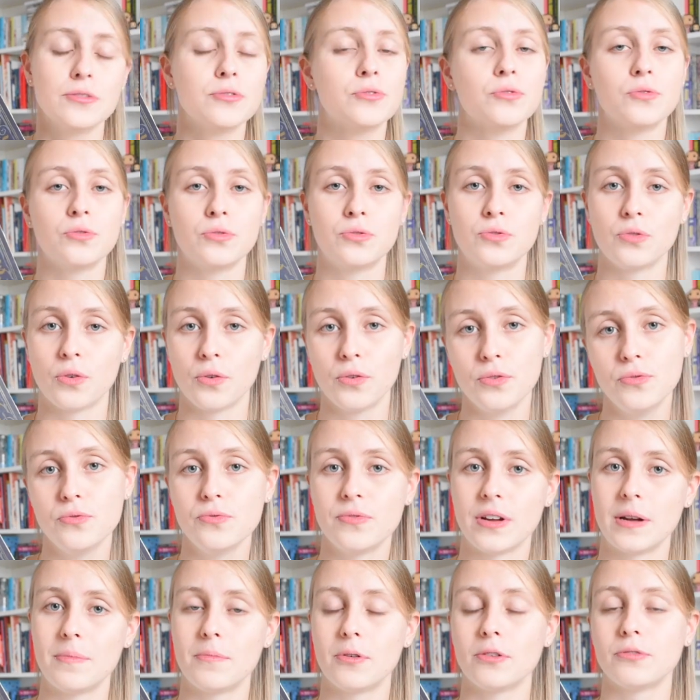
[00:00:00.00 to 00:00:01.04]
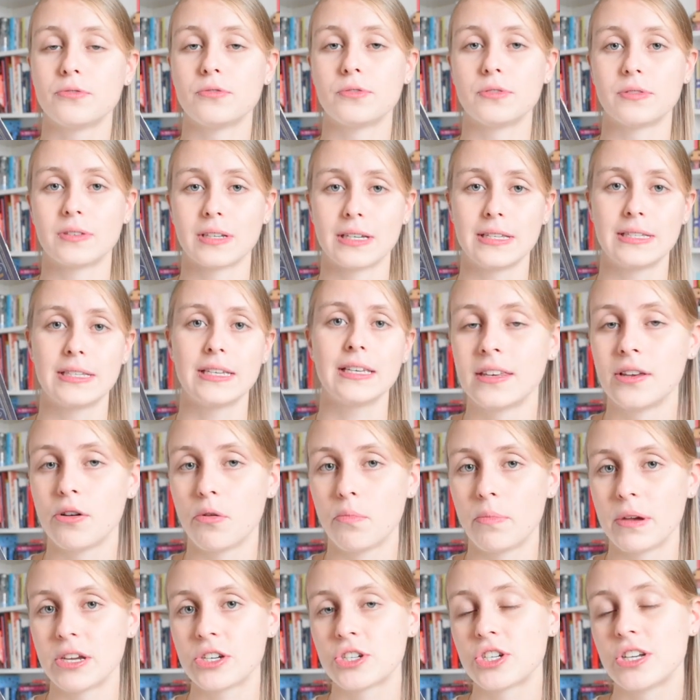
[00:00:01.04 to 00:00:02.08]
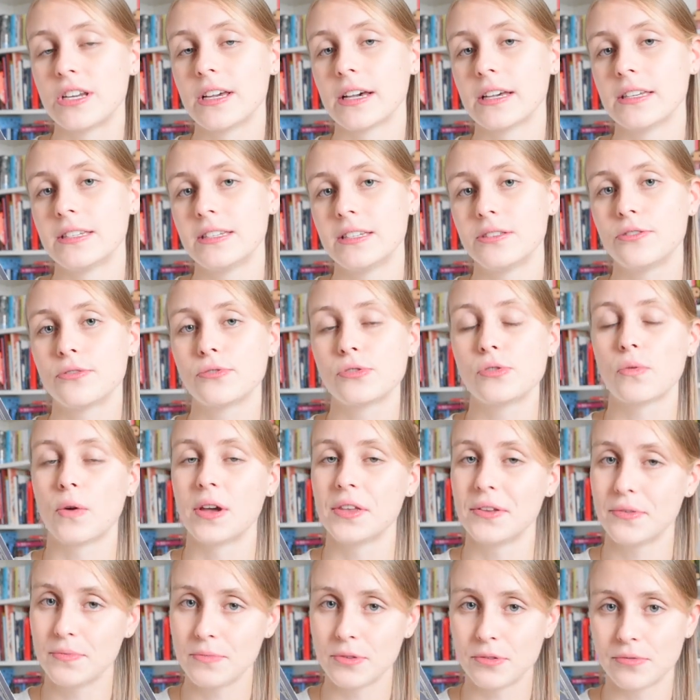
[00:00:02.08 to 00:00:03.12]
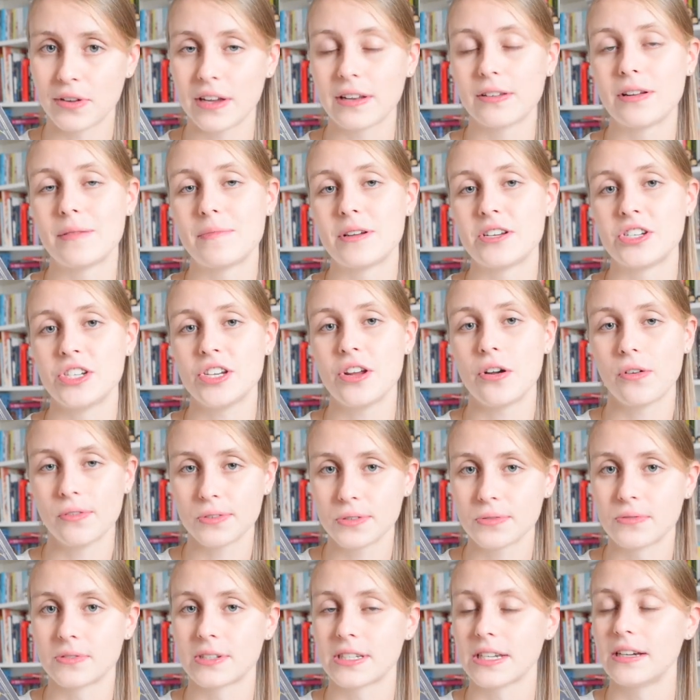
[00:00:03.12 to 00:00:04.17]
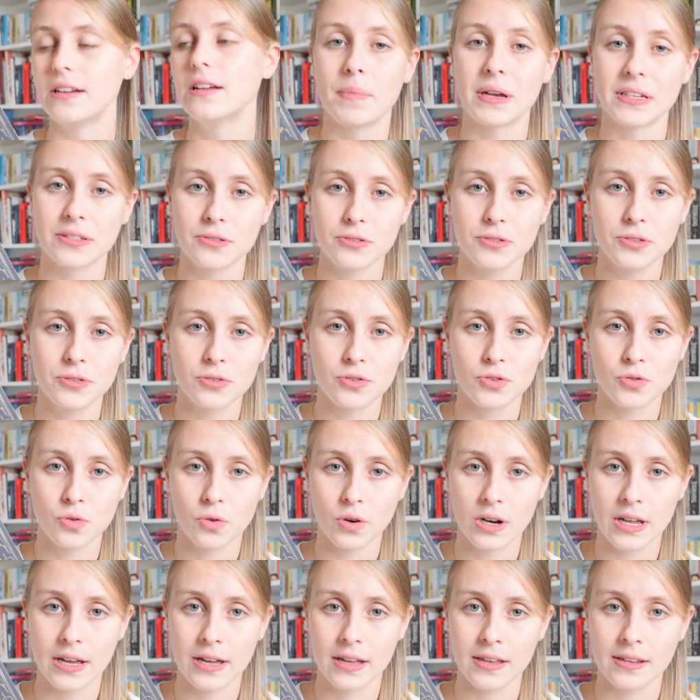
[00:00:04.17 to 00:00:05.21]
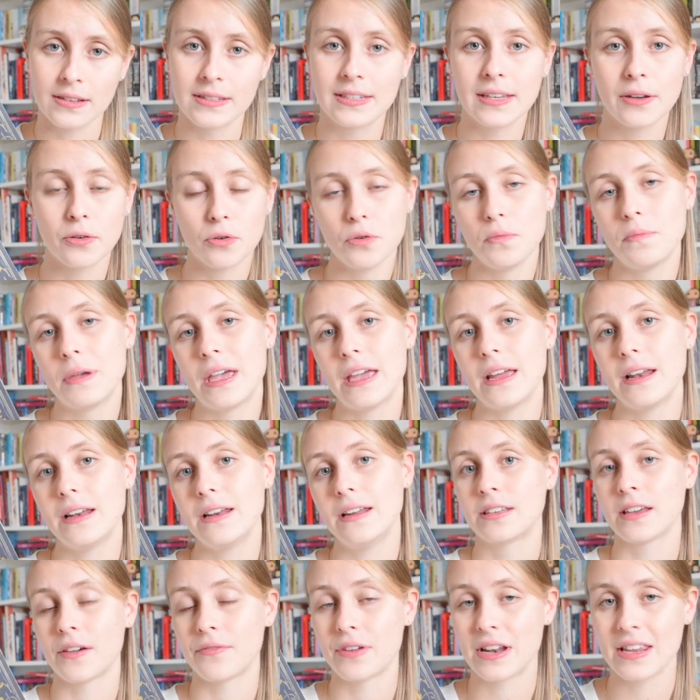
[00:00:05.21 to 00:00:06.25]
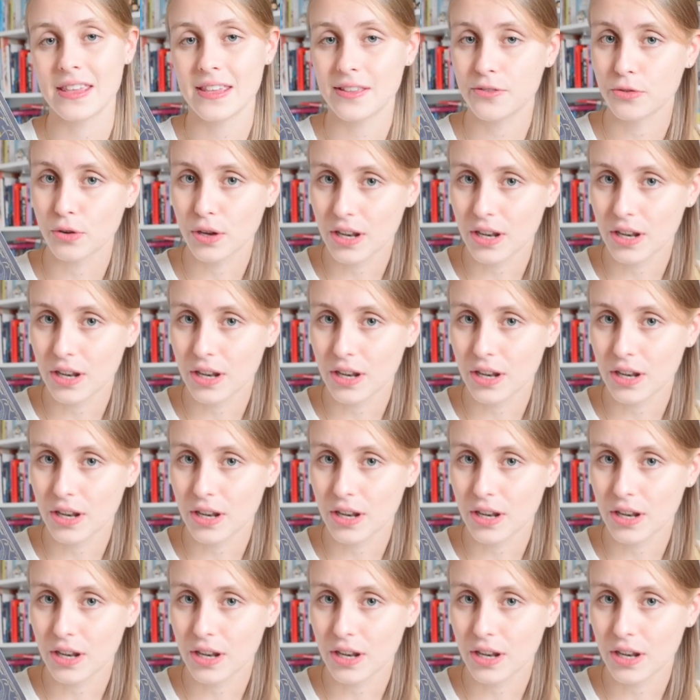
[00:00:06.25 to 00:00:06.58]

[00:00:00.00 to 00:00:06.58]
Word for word: donc du renouvellement de ce traité qui empêche les résidents du royaume de faire de la magie en son sein, parce que ce jour-là, des rebelles cavaliers de